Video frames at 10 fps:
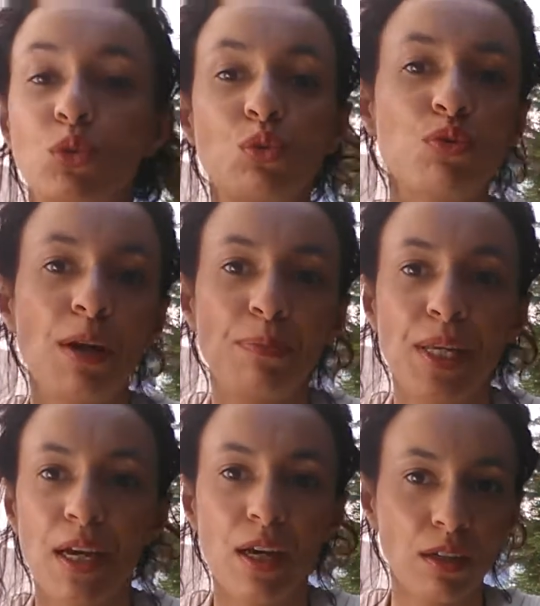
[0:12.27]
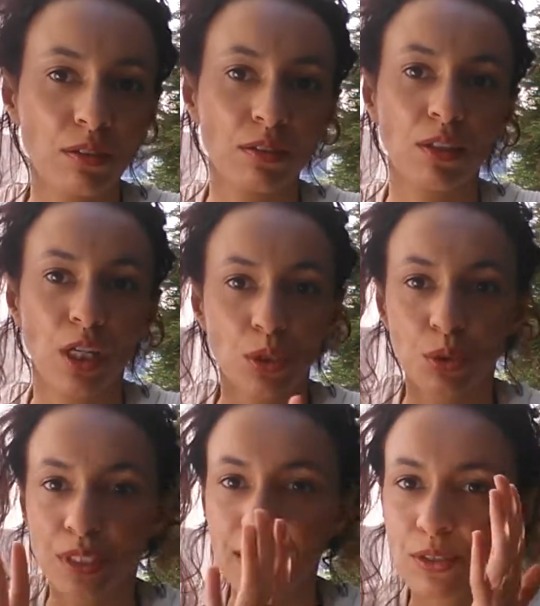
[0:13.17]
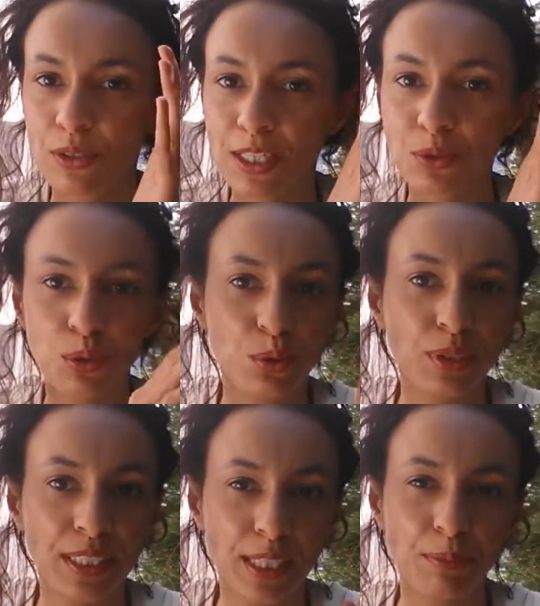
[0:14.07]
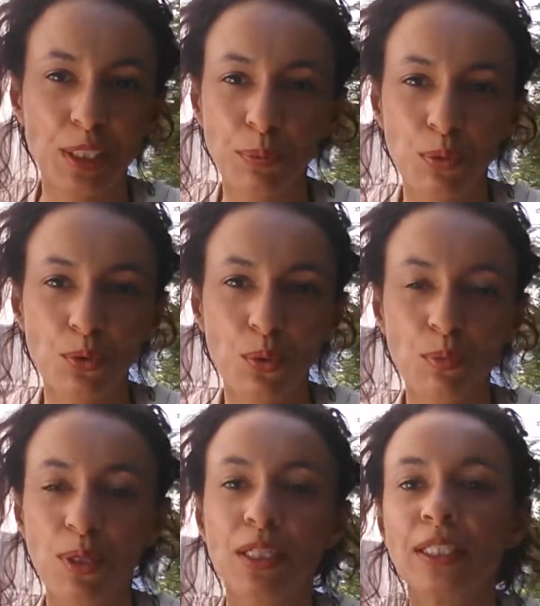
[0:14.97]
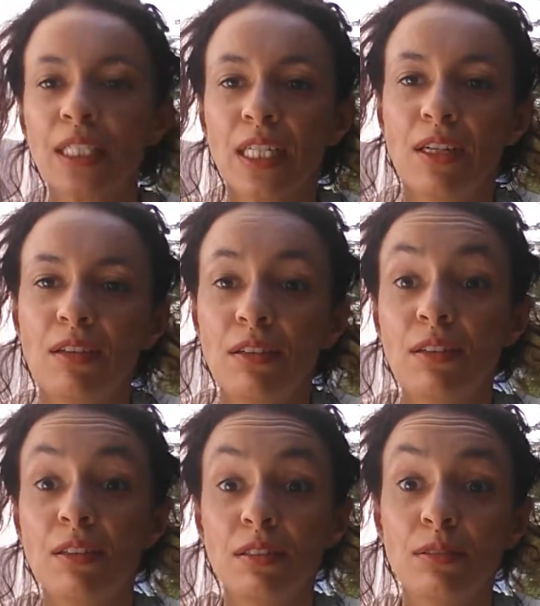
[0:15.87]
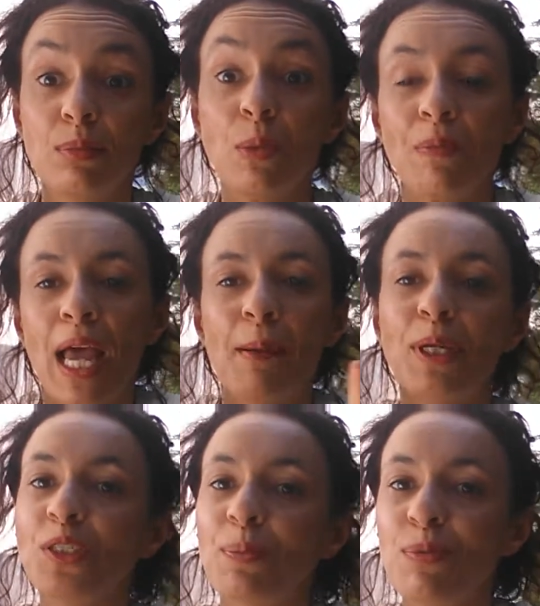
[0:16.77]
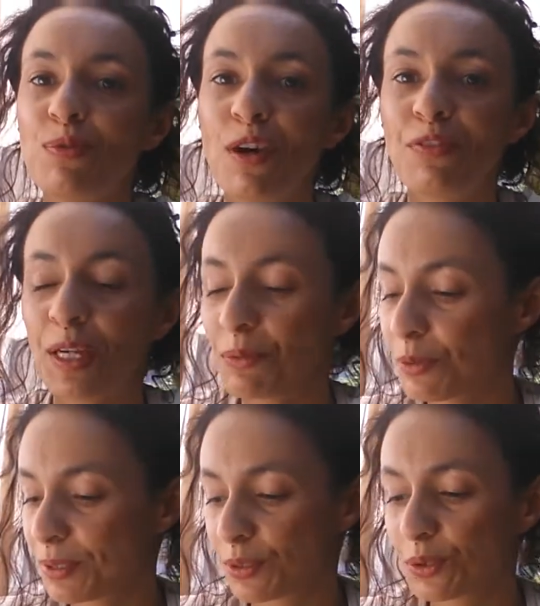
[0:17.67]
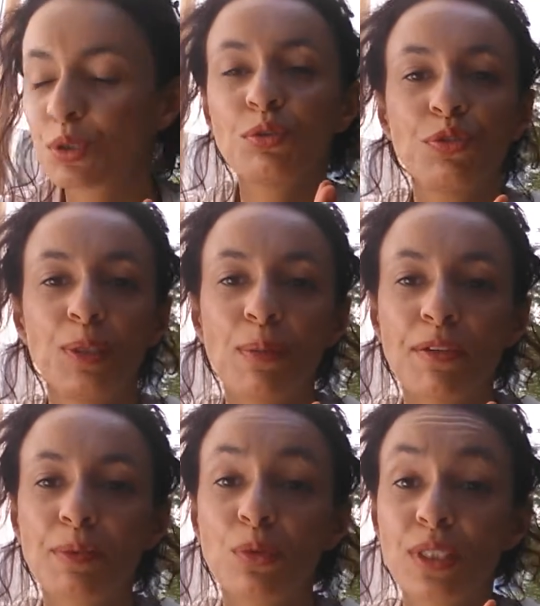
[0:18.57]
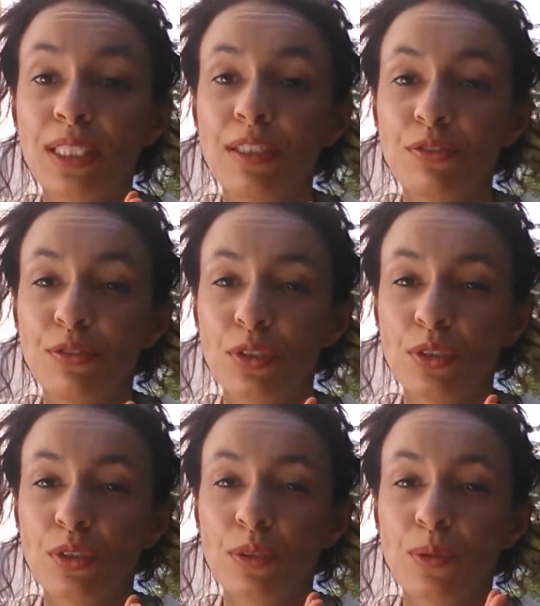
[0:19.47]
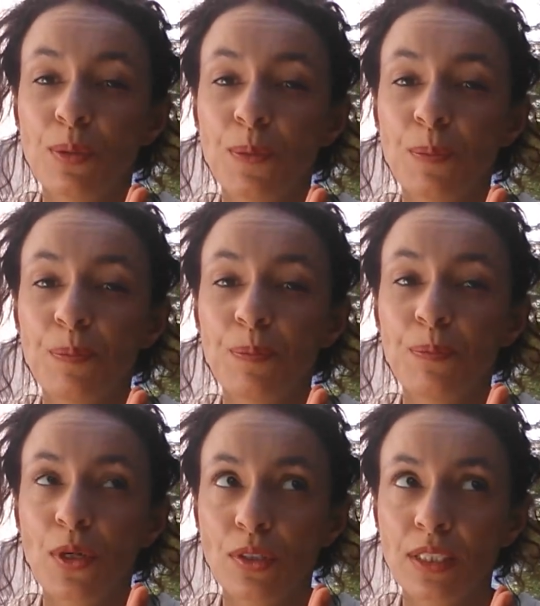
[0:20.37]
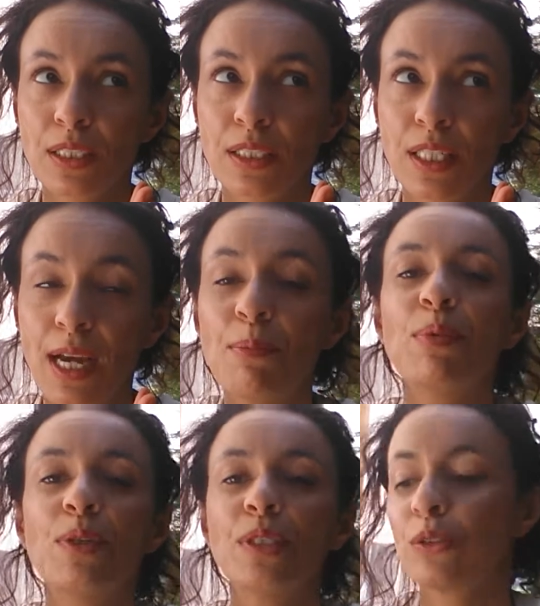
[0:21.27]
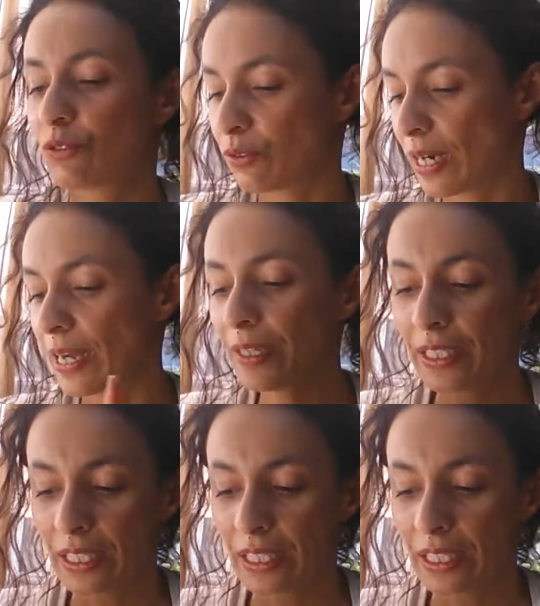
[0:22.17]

tout va bien, euh, je sais que là sur le côté il y a un petit peu d'ombre, bon après je vais pas pouvoir faire mieux parce que je filme avec mon téléphone portable, voilà